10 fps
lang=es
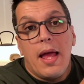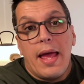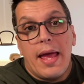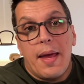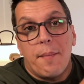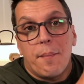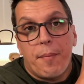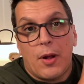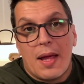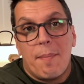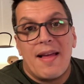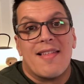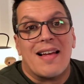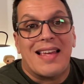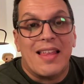Em, pero ¿qué
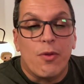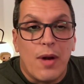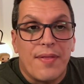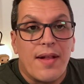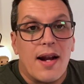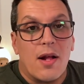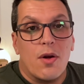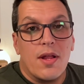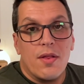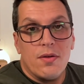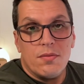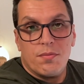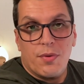pasa? Que durante el recorrido,